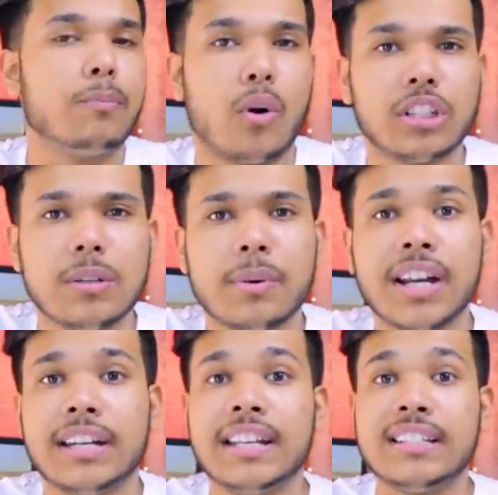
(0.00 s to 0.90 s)
बहुत ही
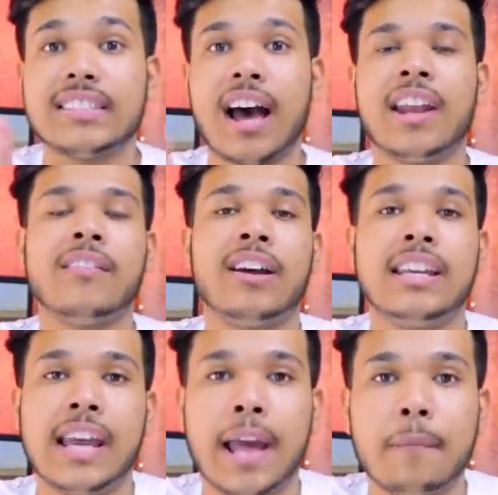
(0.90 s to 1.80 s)
बढ़िया डील्स आने
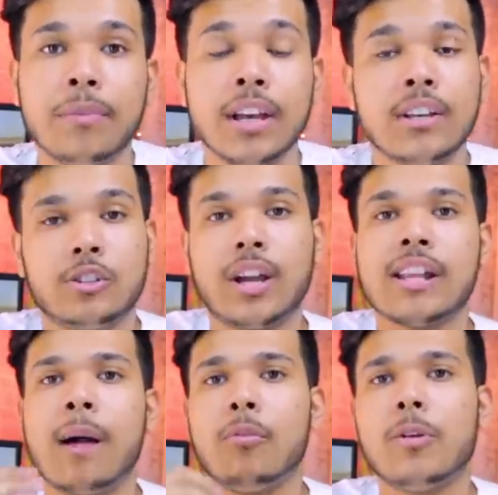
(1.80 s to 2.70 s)
वाली हैं सो so गाइज
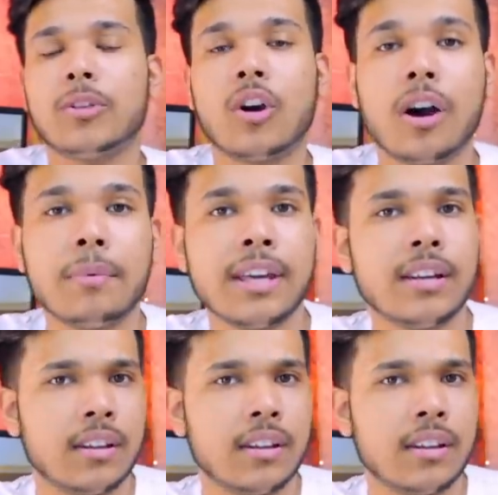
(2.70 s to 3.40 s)
आप लोगों को बताओ अभी